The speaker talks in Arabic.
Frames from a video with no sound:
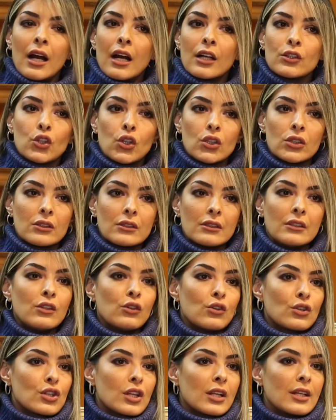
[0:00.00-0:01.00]
لا اظن
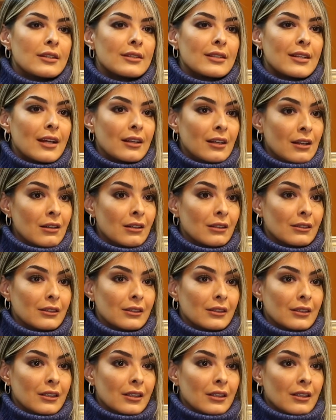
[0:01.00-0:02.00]
22 سنه
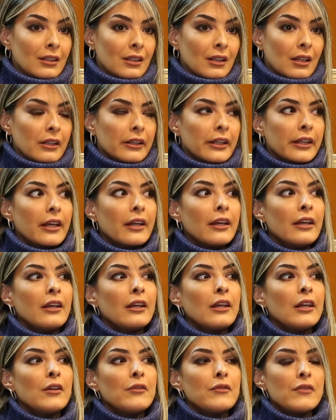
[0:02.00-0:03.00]

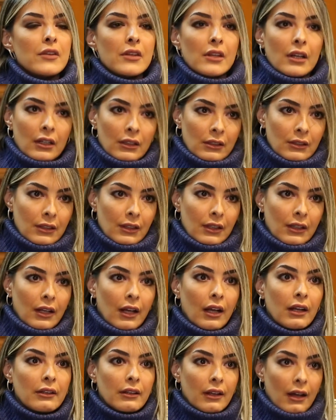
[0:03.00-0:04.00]
كافيه على
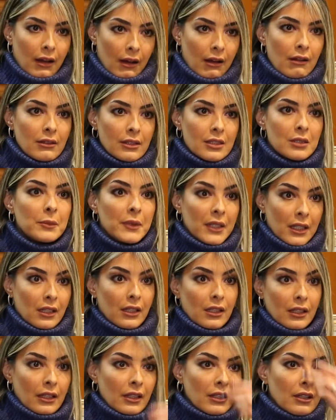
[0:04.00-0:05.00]
انها
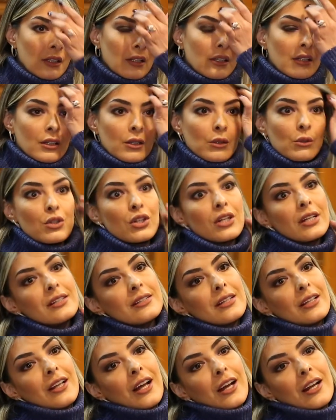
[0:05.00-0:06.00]
تبين لي واش كاين
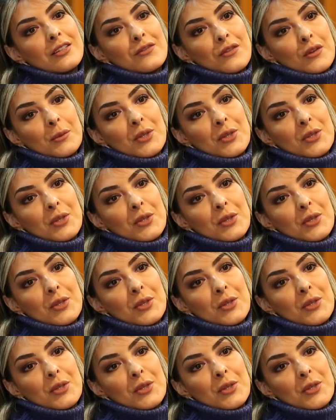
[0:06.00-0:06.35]
صداقات في